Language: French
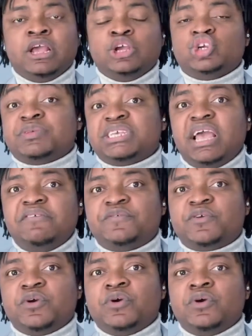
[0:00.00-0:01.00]
j'observe
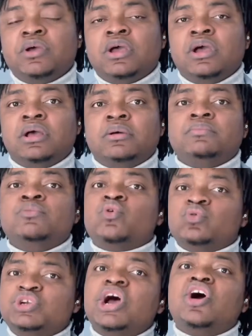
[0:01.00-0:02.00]
que
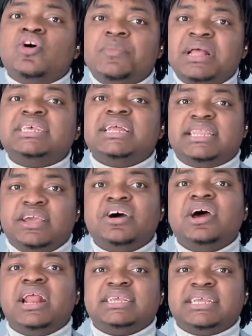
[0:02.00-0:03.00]
beaucoup de gens commettent cette erreur-là,